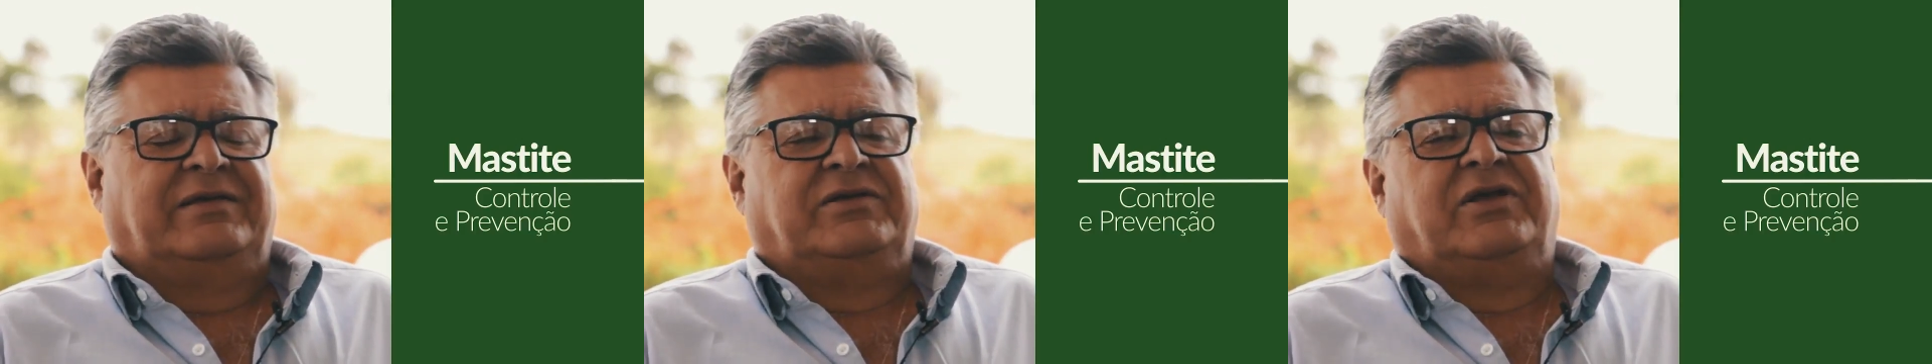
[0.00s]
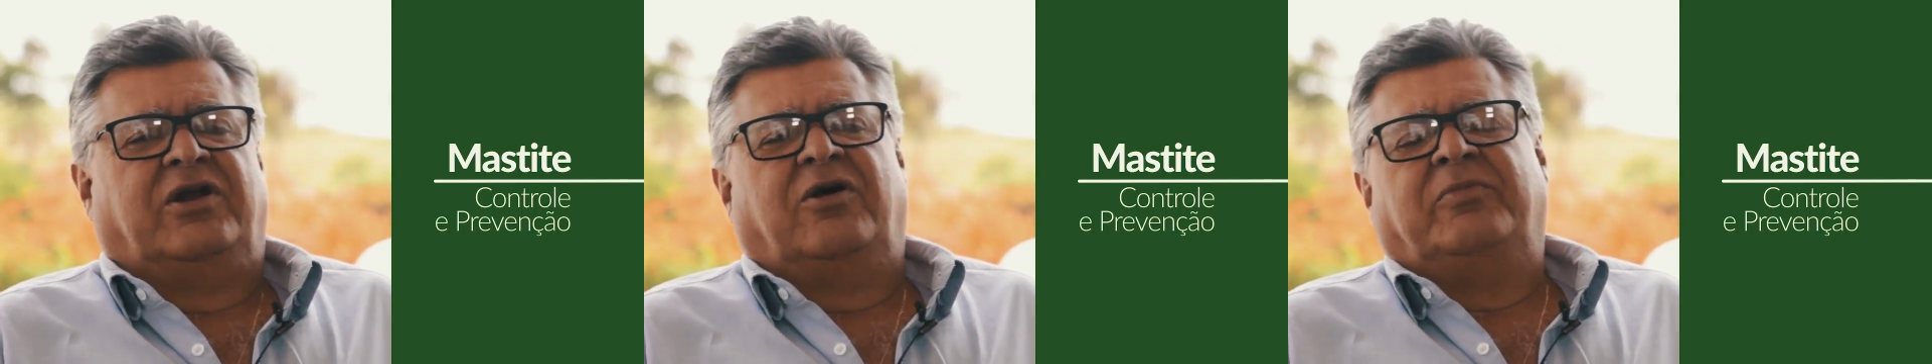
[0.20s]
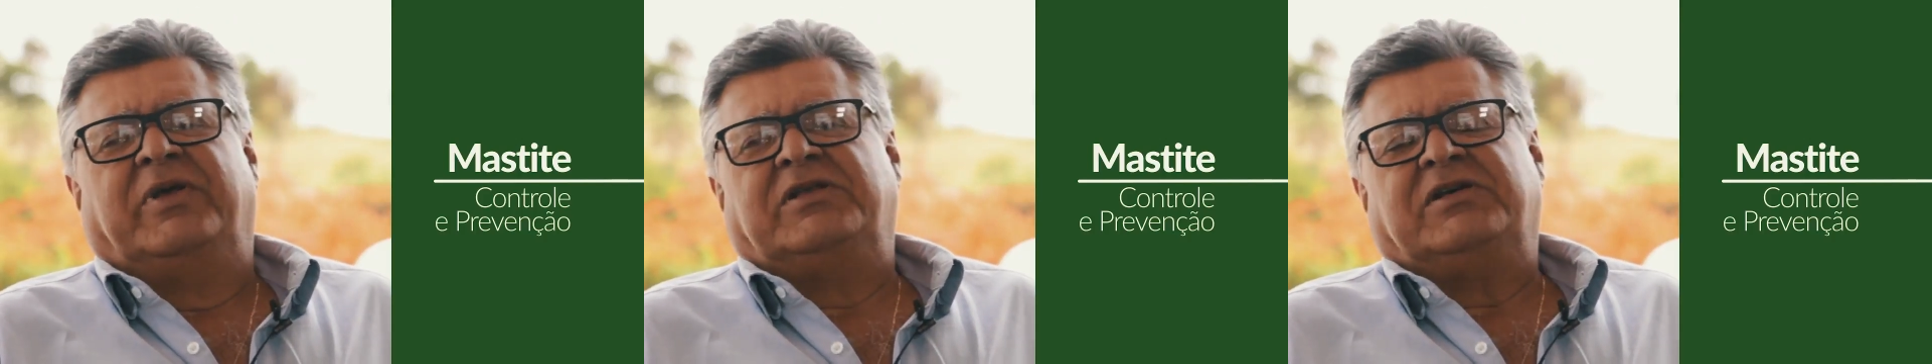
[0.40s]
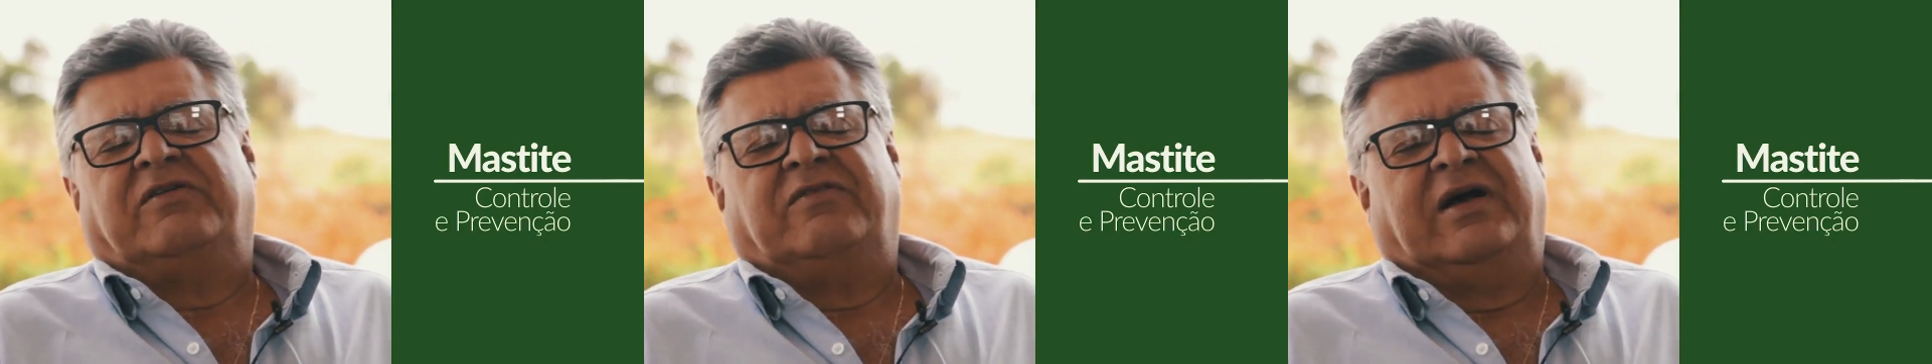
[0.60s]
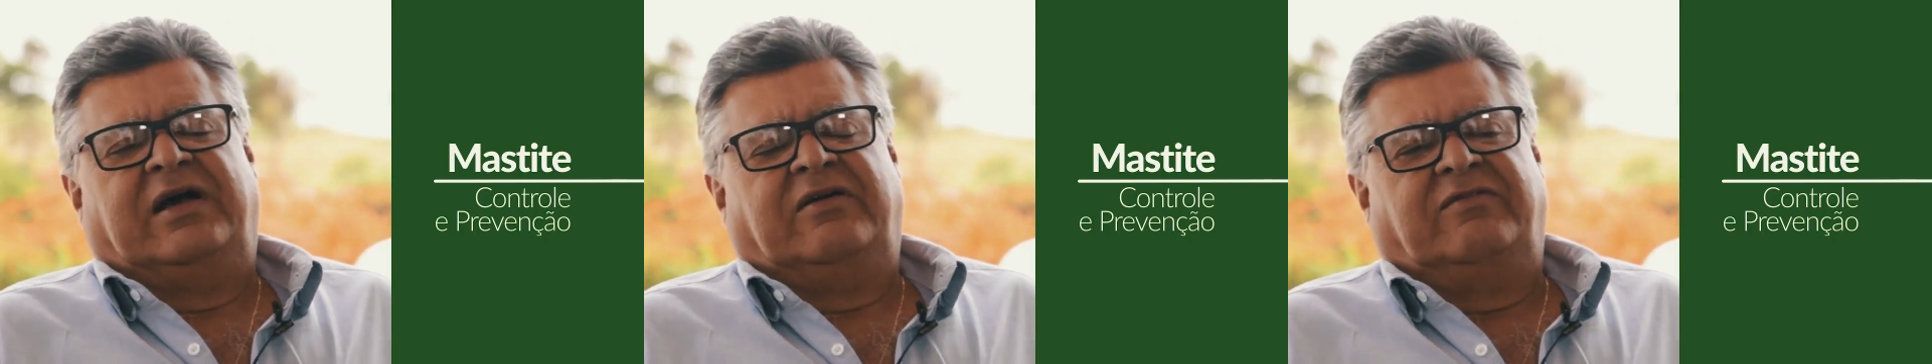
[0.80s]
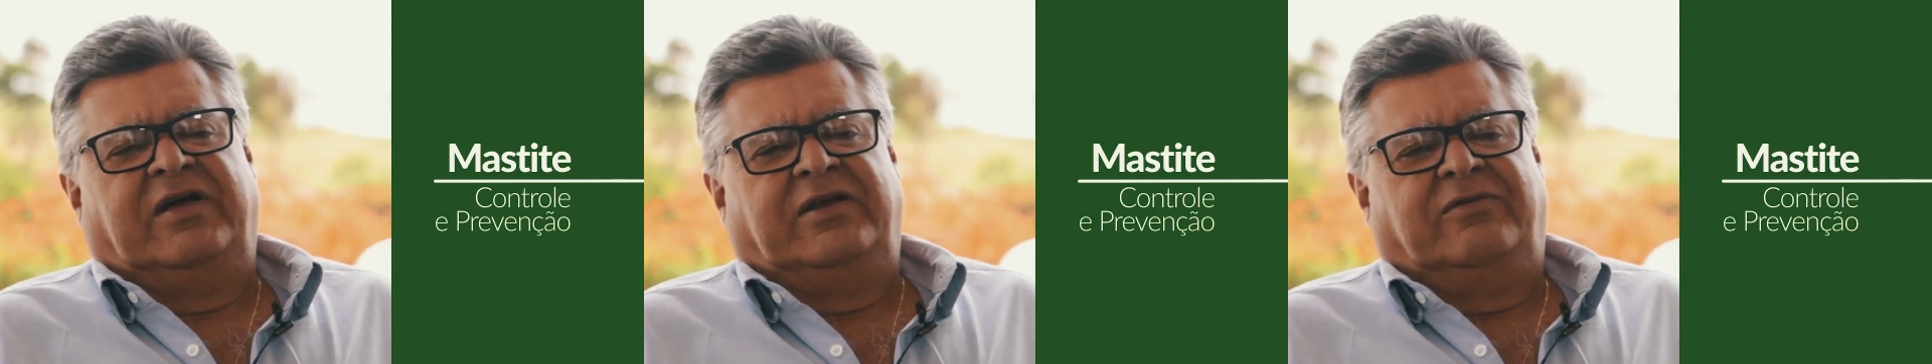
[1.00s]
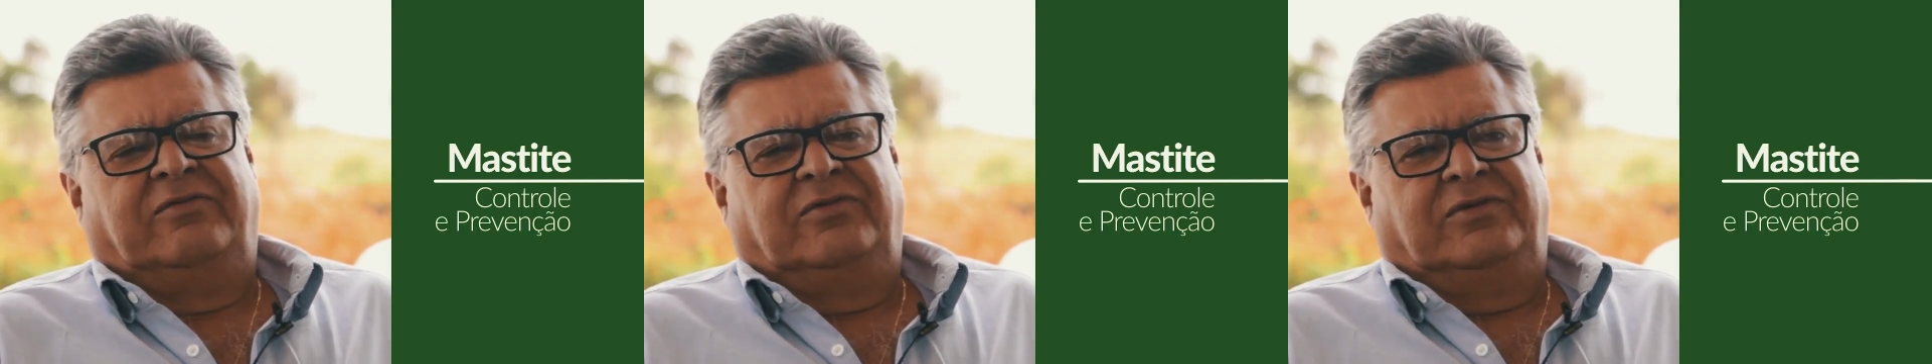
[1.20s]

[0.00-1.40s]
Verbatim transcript: geralmente a vaca vai